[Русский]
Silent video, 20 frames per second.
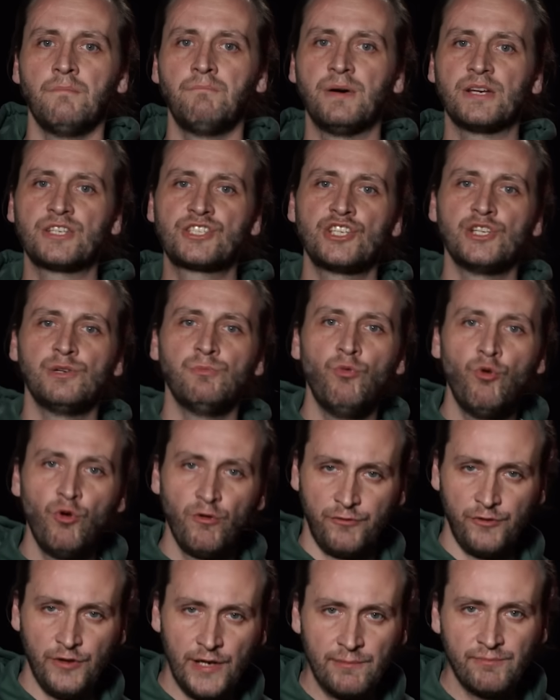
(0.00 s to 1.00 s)
Почему
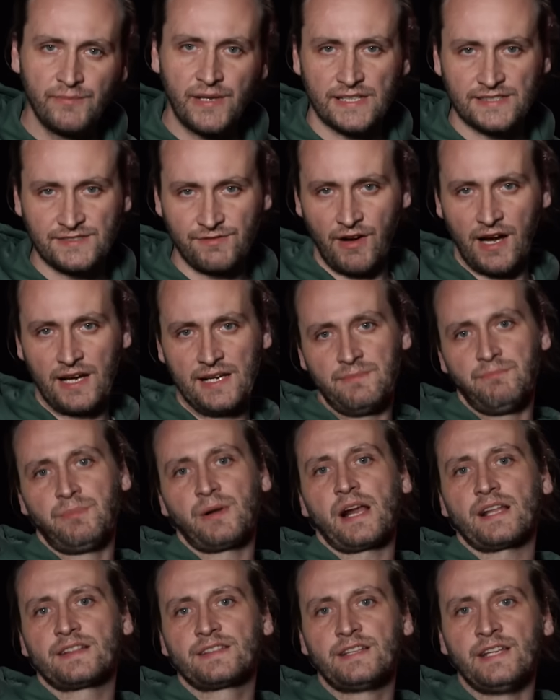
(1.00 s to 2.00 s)
фильм назвали
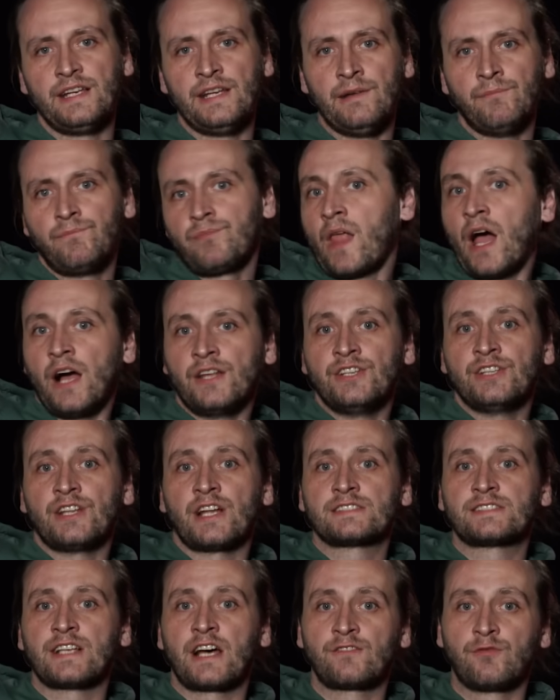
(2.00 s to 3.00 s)
«Брат 3», а не
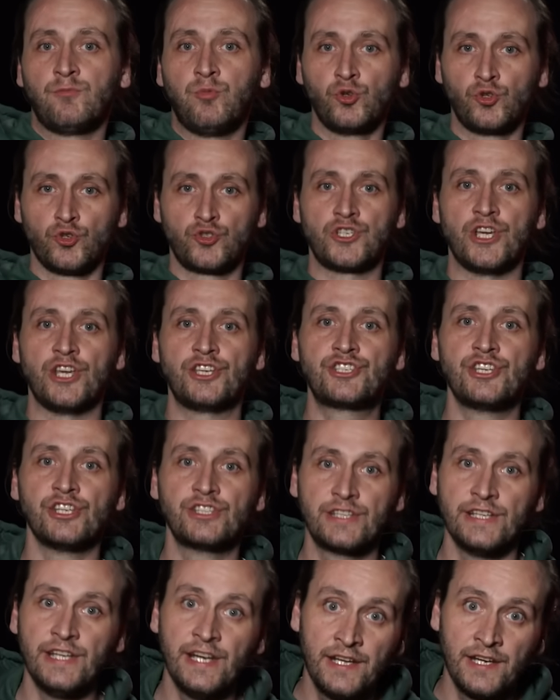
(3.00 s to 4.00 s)
«Назад в будущее
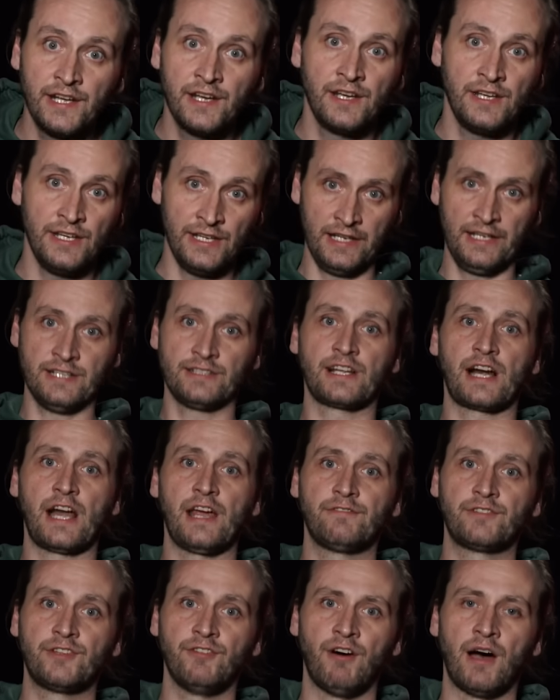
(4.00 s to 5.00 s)
4» или
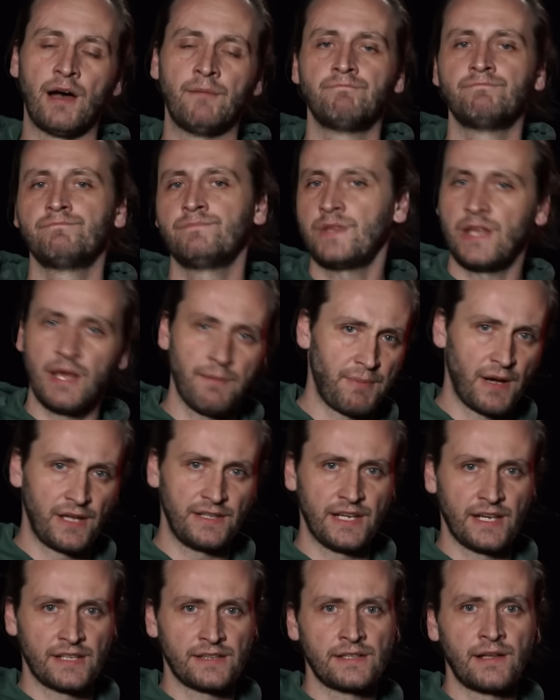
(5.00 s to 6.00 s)
«Драйв 2»?
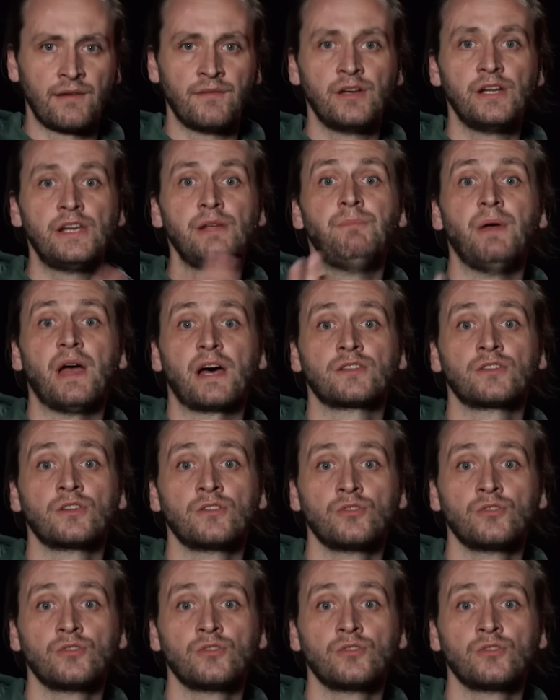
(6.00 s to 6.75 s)
Непонятно. Ребят,